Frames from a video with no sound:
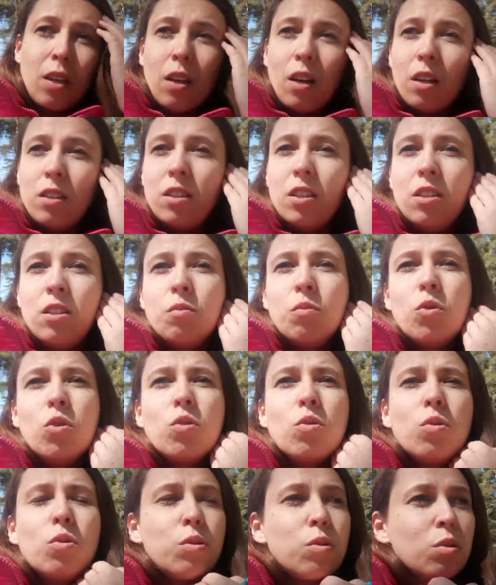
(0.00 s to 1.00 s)
Они не
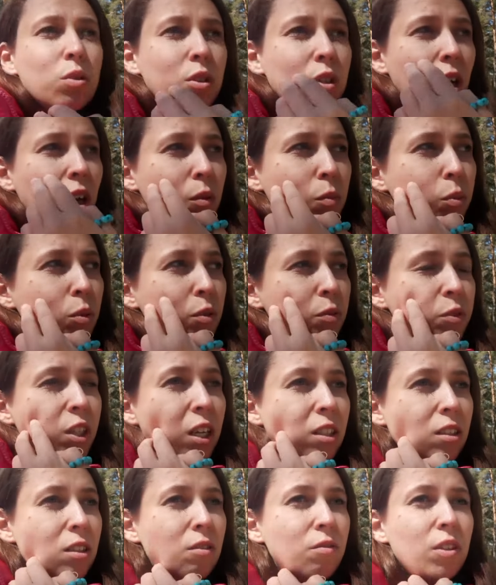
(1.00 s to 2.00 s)
могут э, как бы
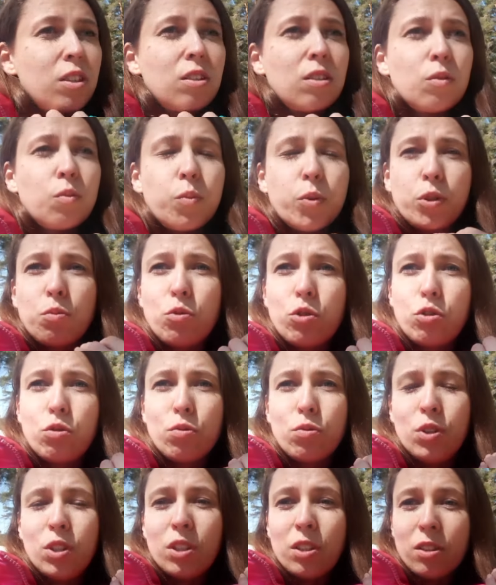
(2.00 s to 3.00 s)
взять ответственность, потому что
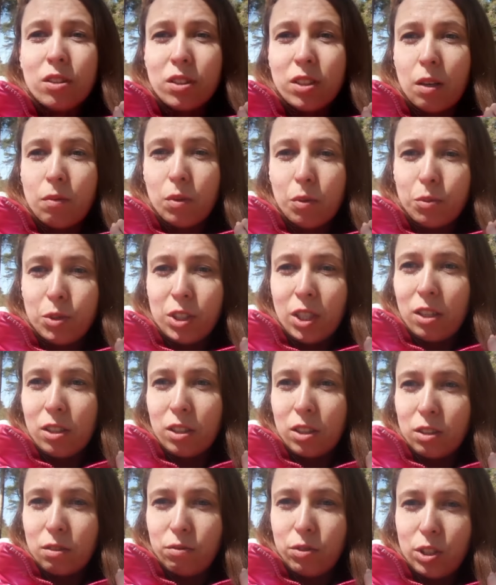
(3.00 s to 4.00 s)
у них на самом деле
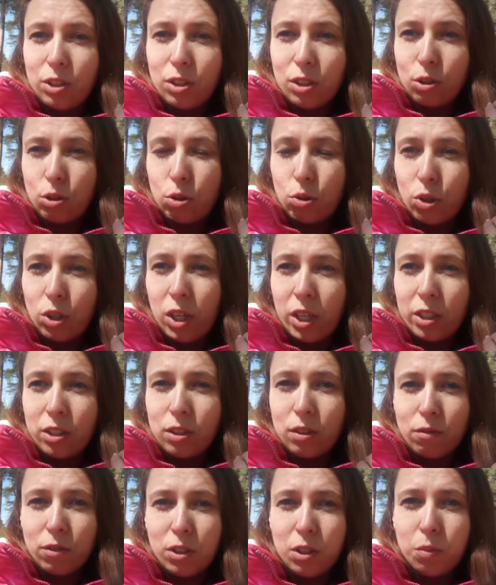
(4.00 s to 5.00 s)
развитие
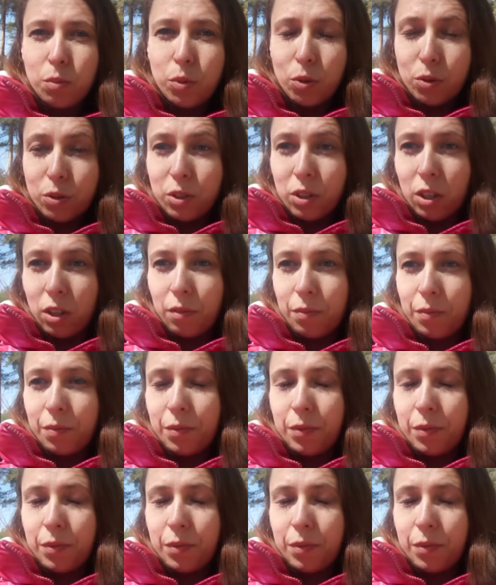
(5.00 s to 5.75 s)
трехлетнего ребенка.